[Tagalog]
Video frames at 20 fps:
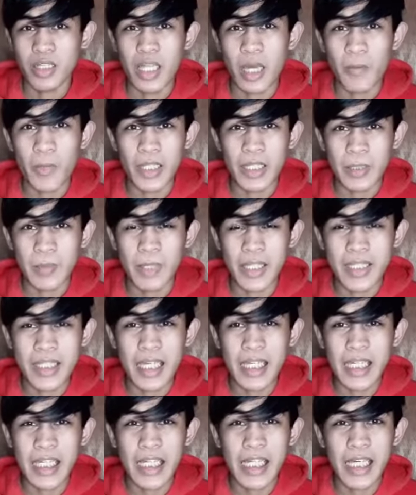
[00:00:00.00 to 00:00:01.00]
Dapat may
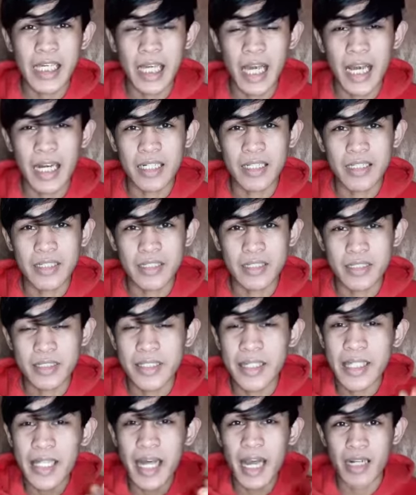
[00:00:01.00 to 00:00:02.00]
sarili kang
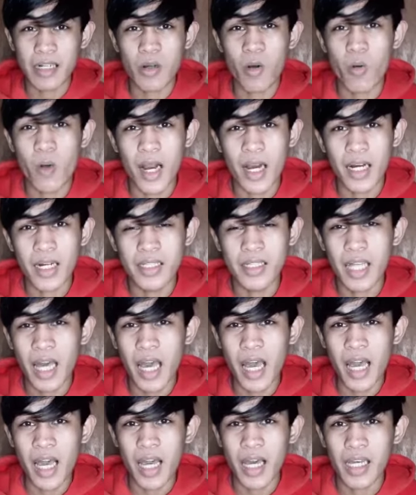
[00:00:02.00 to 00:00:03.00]
ginagawa
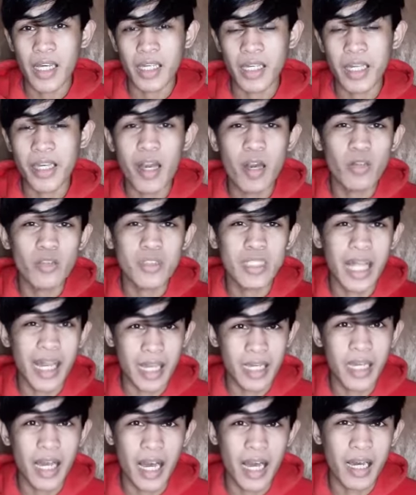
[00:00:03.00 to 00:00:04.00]
na ikaw
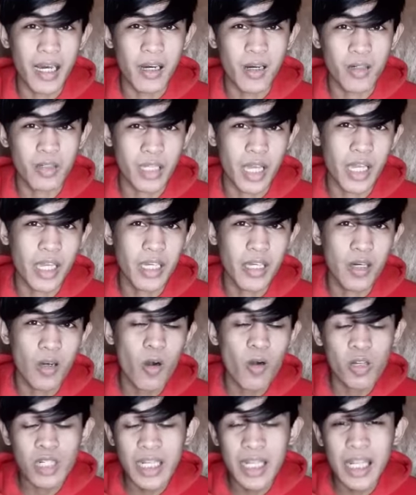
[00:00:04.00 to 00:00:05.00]
talaga. Okay?
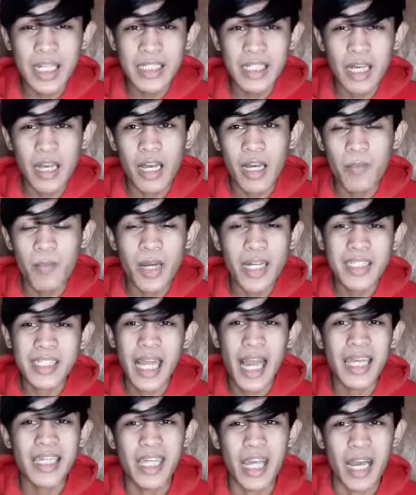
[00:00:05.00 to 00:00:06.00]
Okay lang na
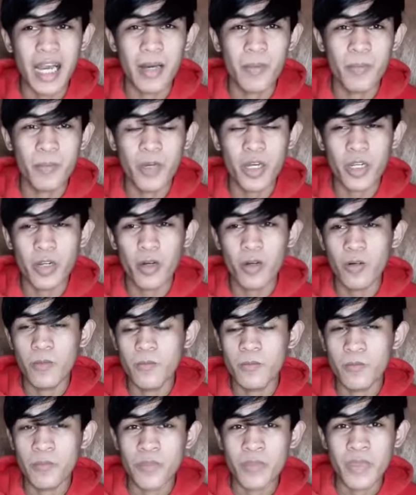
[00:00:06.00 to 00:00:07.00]
manggaya. Pero,
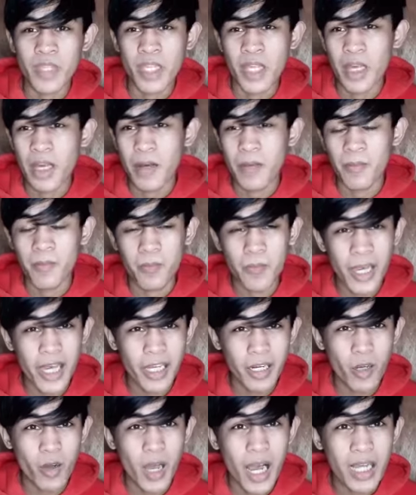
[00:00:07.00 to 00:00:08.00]

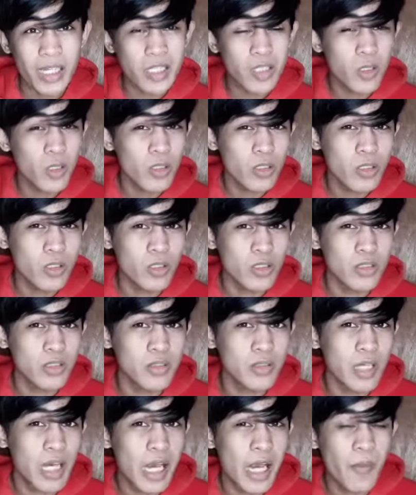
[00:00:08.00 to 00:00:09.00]
pero ang goal dun
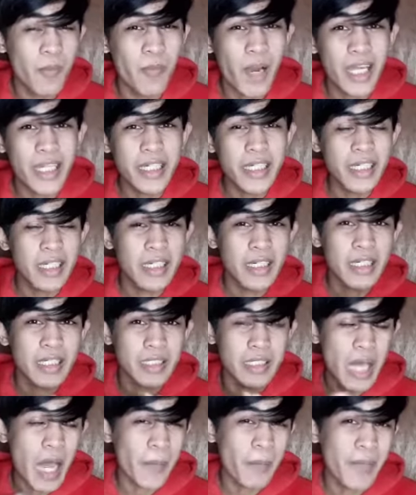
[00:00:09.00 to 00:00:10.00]
may
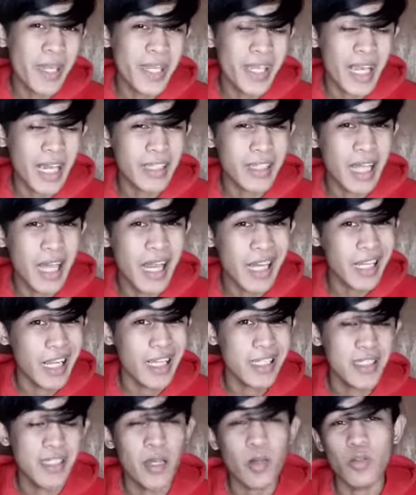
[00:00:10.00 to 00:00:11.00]
topic ka
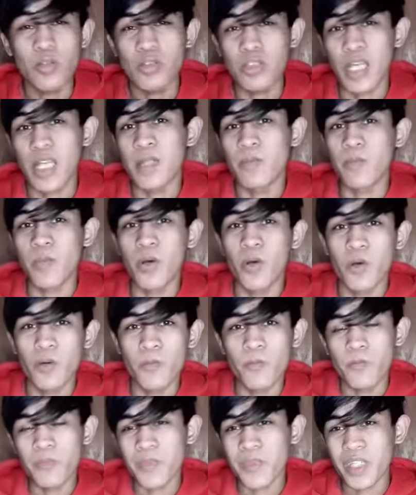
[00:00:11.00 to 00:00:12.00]
talaga sa content mo.
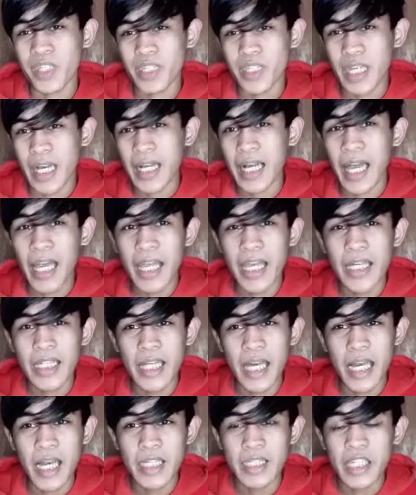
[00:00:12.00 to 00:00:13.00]
Kagaya
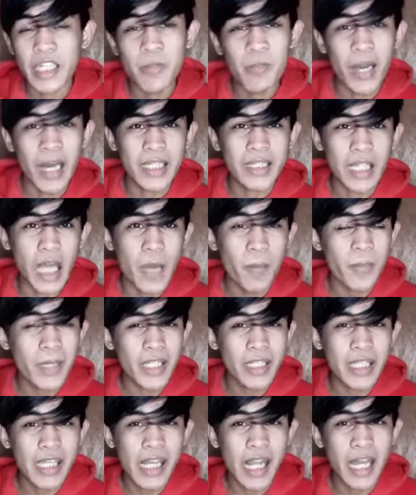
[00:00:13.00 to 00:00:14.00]
ng iba,
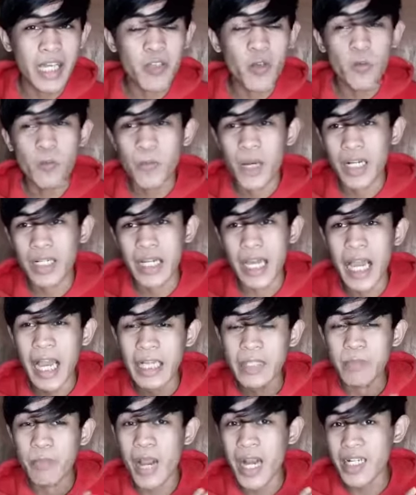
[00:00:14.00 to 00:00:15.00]
topic nila yung
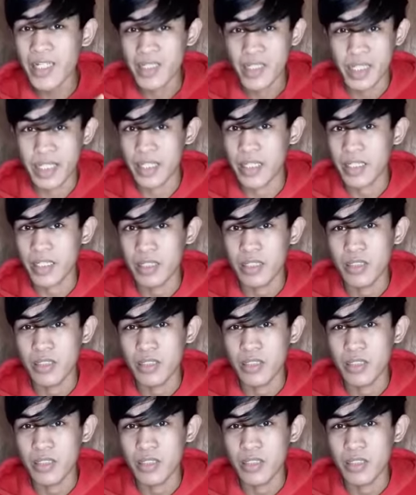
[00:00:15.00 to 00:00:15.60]
pag-unboxing.